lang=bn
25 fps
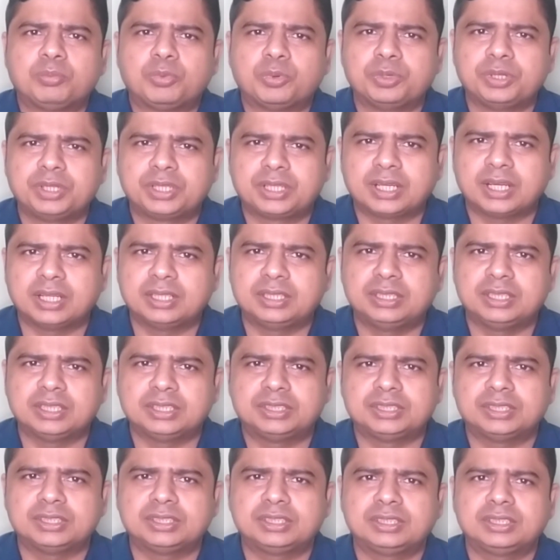পরীক্ষা
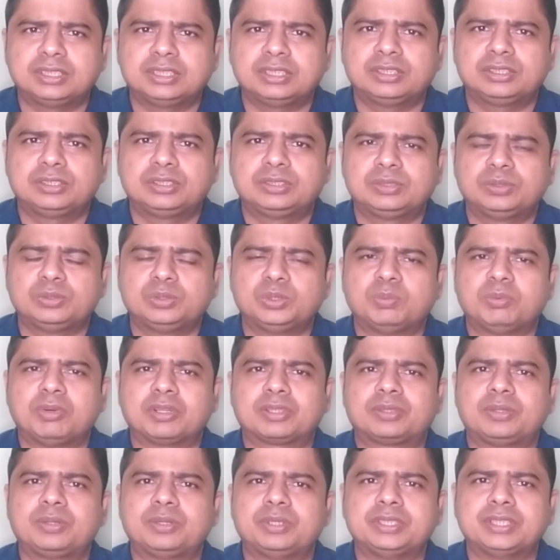দিয়েছেন
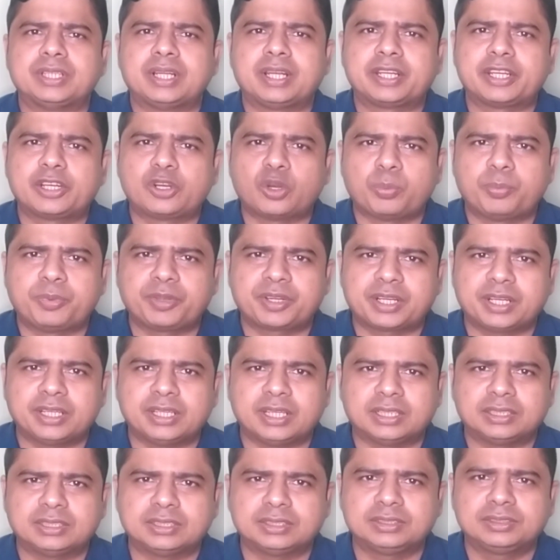শুধুমাত্র রেজাল্টের
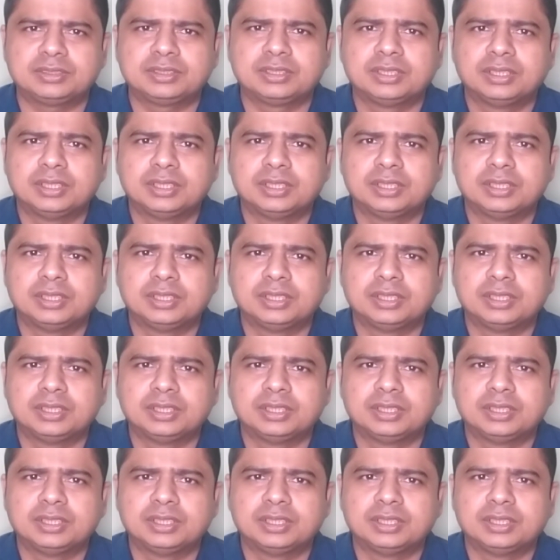অপেক্ষায় আছেন